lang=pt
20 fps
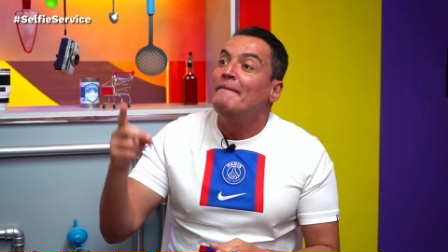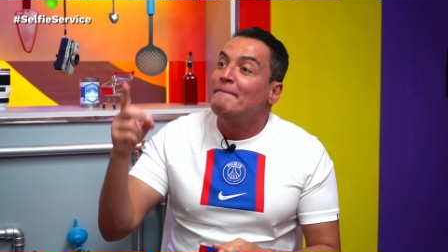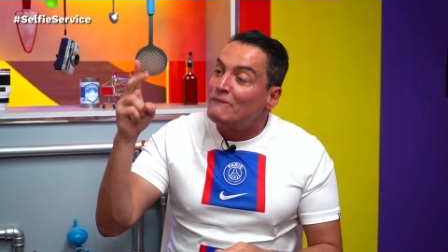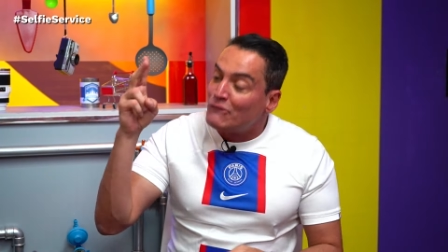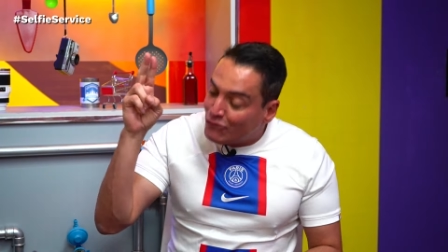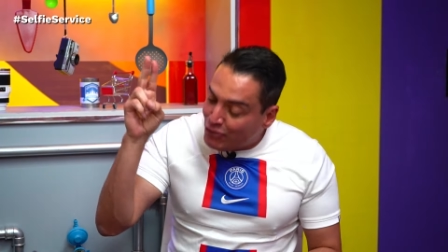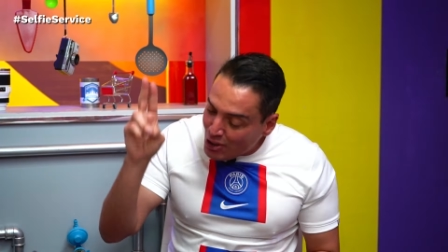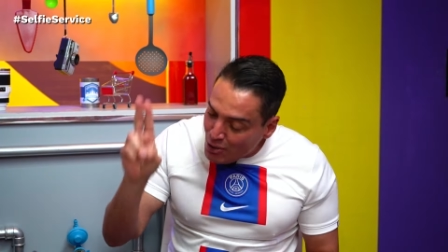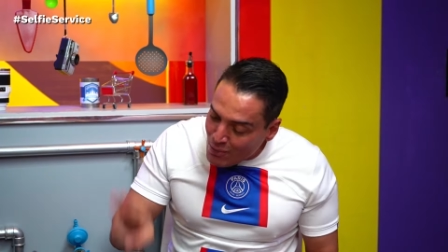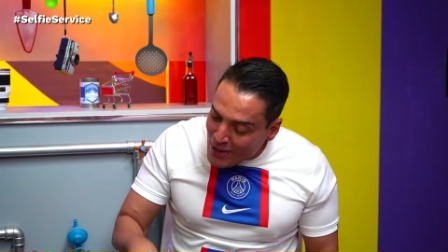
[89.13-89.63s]

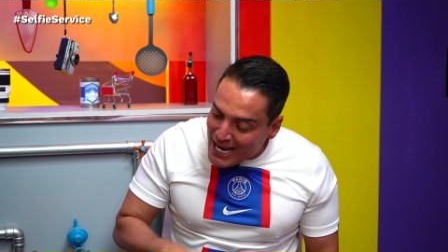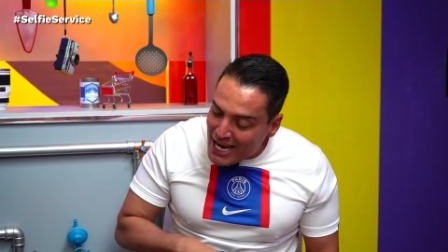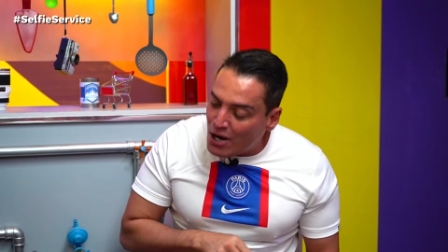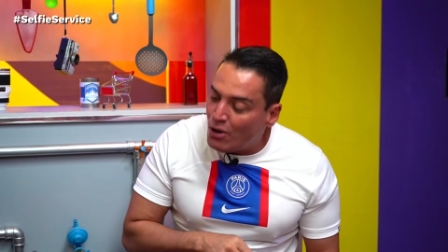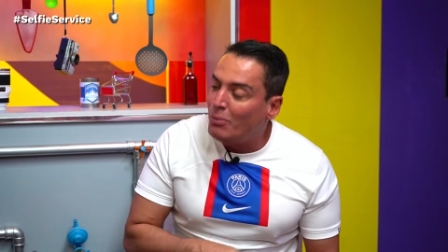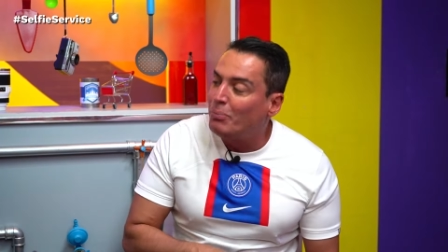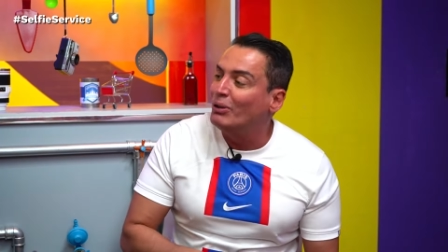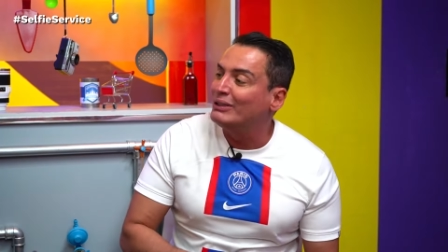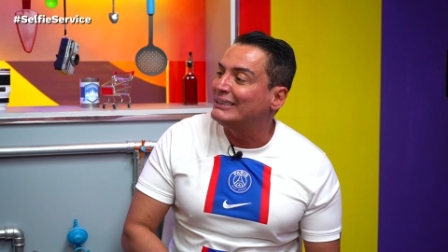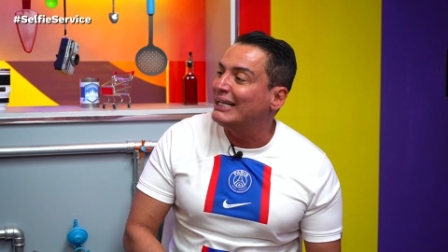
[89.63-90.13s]
Foi um erro
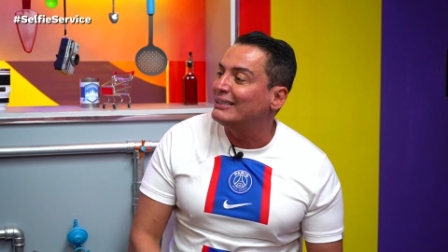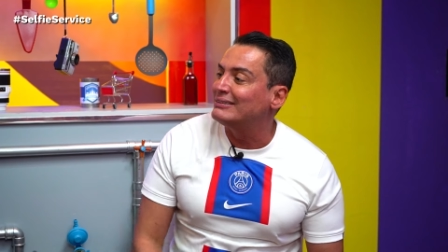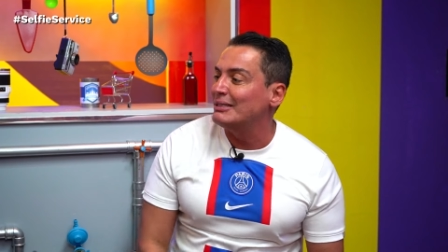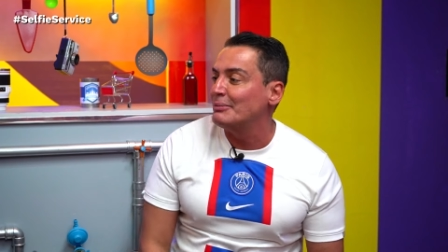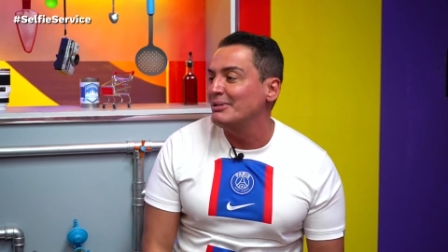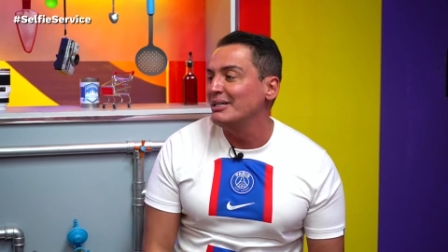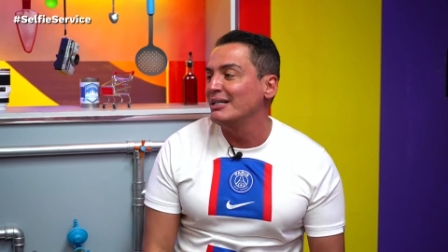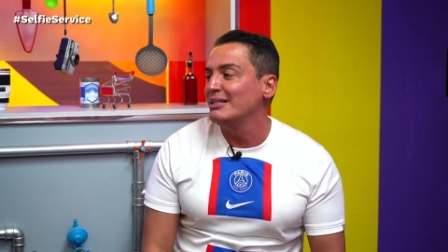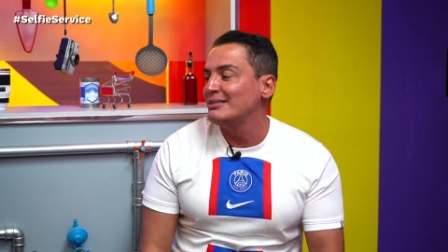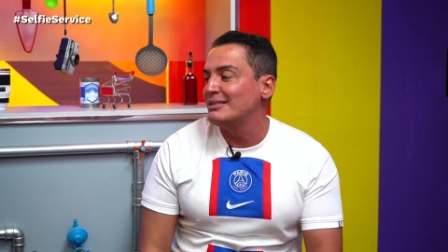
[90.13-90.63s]
botar a
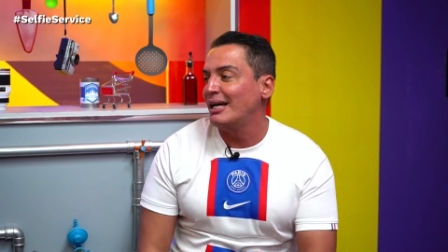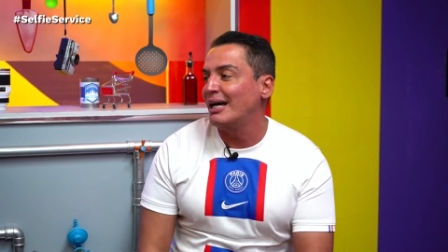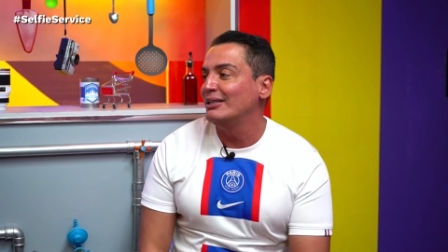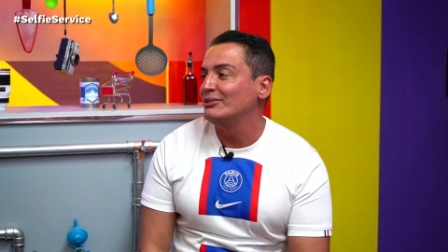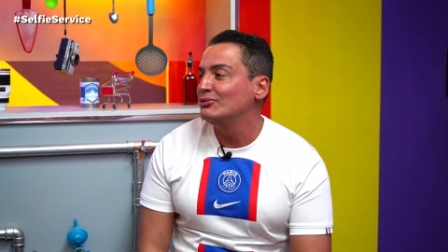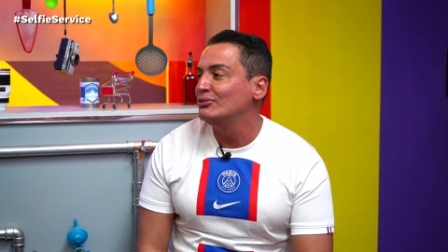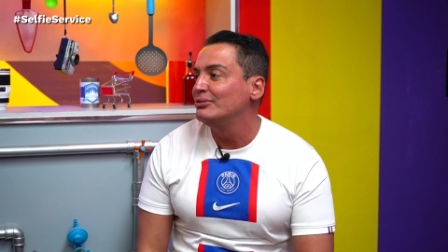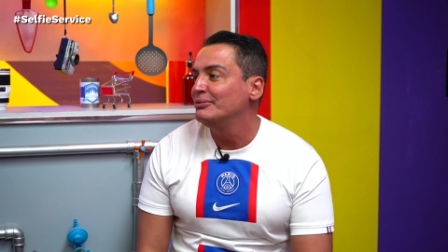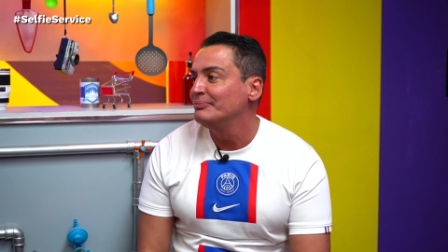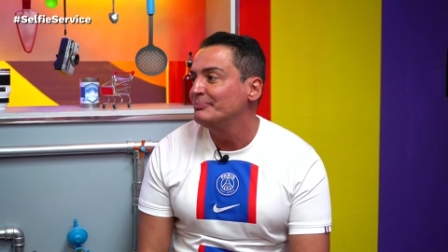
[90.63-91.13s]
Sabrina Sato.